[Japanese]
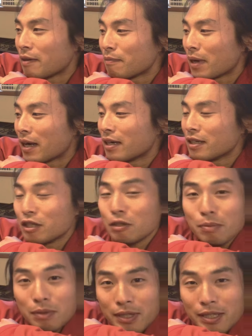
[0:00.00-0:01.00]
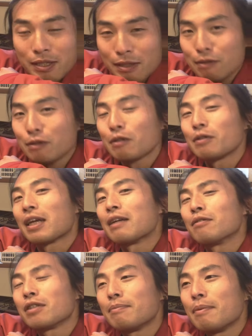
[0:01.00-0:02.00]
まあ、自分で作るという
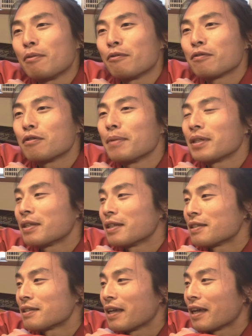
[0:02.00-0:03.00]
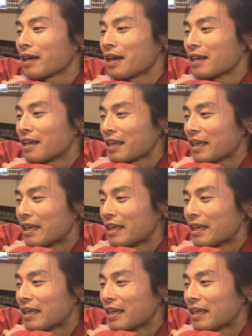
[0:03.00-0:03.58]
楽しみも含めてですねかなり、